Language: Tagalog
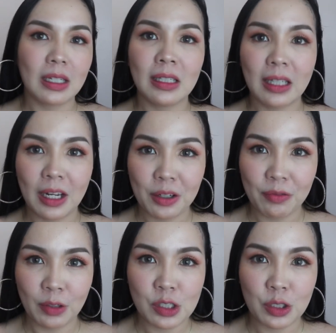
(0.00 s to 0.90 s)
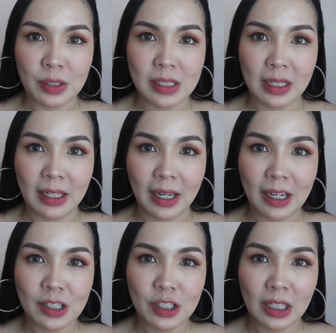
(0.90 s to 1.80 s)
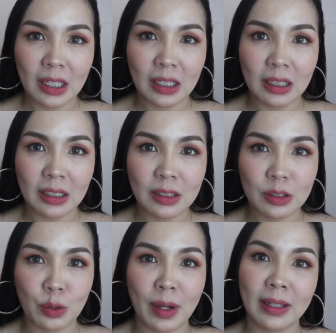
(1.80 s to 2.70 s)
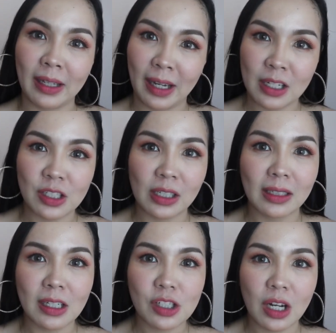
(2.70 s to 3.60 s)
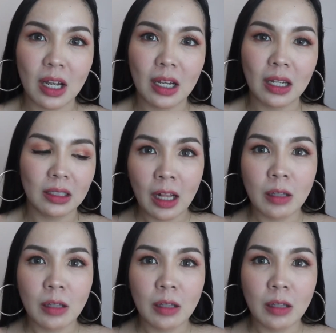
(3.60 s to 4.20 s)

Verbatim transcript: it can reverse your skin aging, so anti-aging din siya.